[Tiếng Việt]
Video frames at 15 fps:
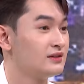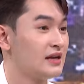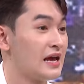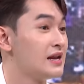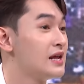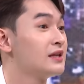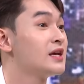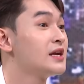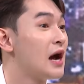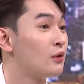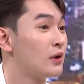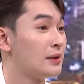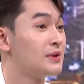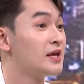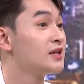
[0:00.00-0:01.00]
thầy đi tới đâu
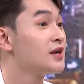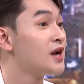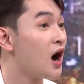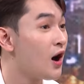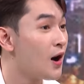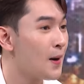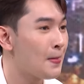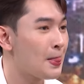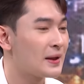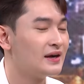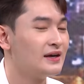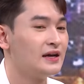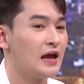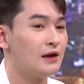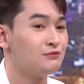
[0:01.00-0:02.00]
là em đi tới đó
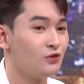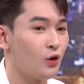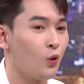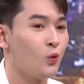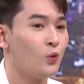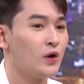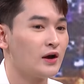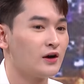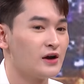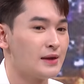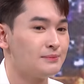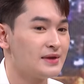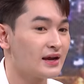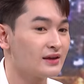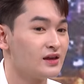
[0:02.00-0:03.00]
em phụ em gọi
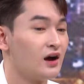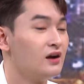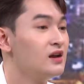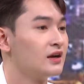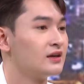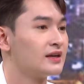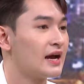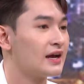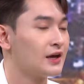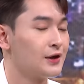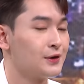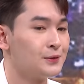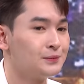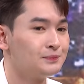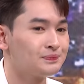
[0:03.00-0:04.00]
em nhắc nhở lịch các
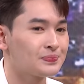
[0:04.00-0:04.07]
kiểu